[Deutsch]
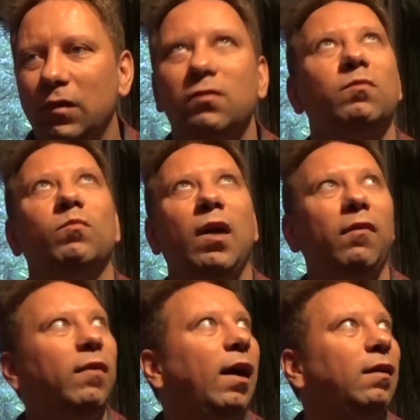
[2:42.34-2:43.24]
das
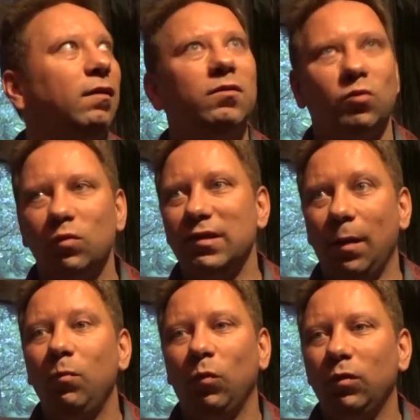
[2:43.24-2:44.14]
machen wir alles
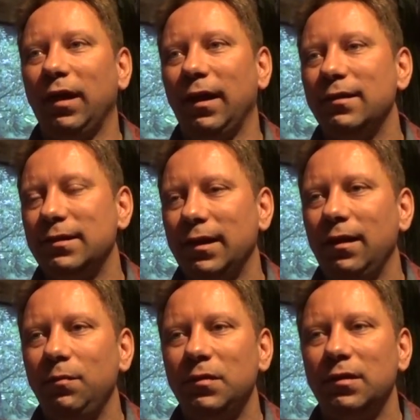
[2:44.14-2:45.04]
zusammen und alles
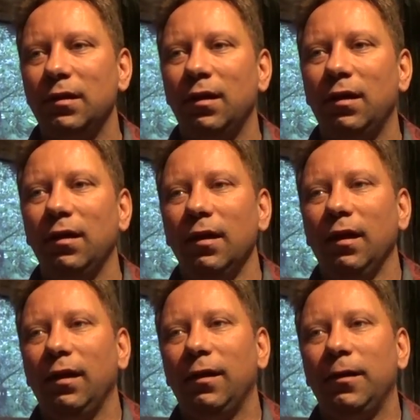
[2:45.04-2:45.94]
selbst, ja.
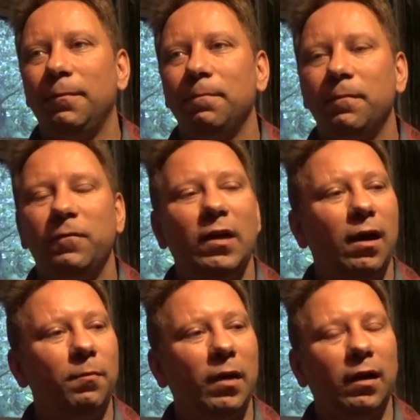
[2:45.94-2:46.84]
Ähm, wir
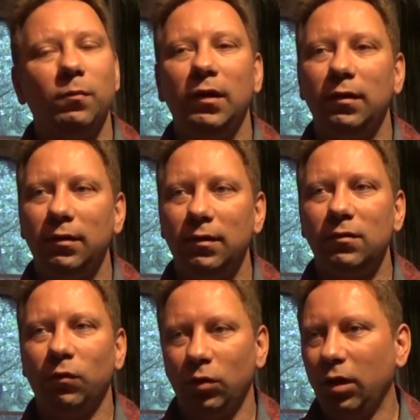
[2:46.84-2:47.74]
haben ein Mädel, die
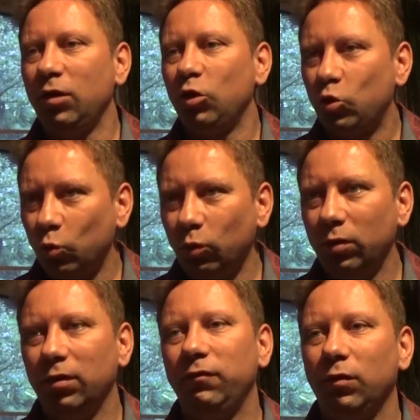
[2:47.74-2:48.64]
ist von einer
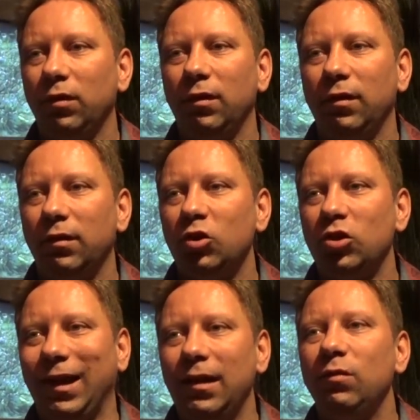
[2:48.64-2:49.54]
Schule, von einer
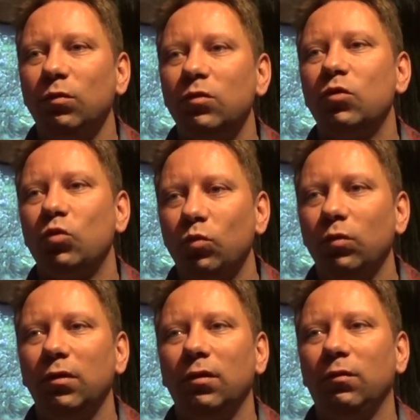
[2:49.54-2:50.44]

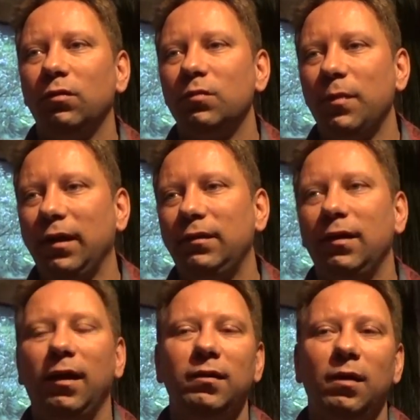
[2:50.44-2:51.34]
Gestaltungsschule und macht
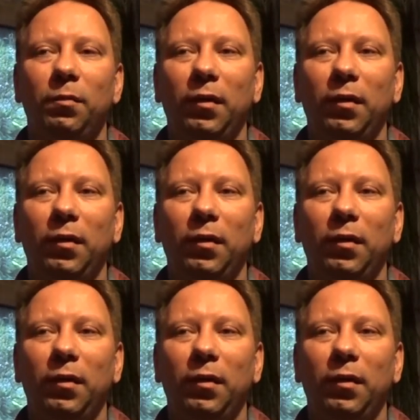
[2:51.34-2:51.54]
hier ein Jahr